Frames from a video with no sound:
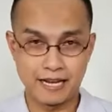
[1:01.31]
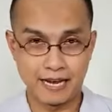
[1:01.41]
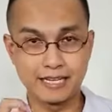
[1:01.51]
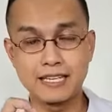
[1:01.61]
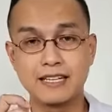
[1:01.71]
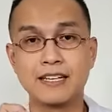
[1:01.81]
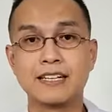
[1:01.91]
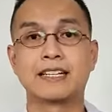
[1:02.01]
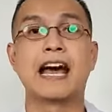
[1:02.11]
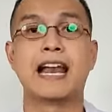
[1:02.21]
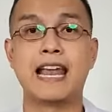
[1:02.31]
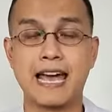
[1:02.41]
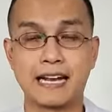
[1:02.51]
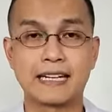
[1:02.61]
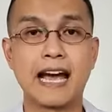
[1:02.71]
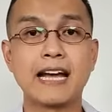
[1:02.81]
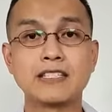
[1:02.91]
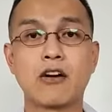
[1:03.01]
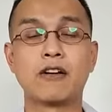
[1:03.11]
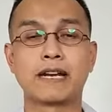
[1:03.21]
อันนี้ท่าแรกท่าที่
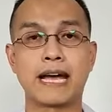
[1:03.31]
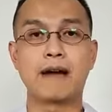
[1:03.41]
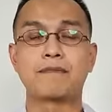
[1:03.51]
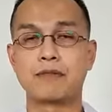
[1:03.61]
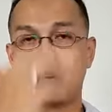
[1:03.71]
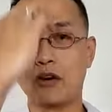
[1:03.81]
2นะครับ คอ